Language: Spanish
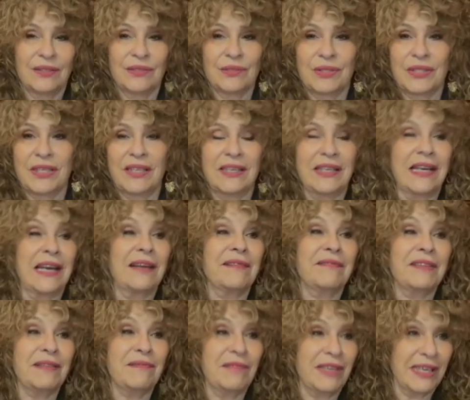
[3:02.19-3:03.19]
O sea, ni la
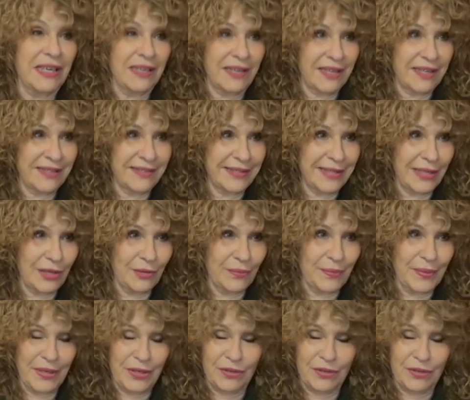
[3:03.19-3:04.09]
Biblia les han dado pues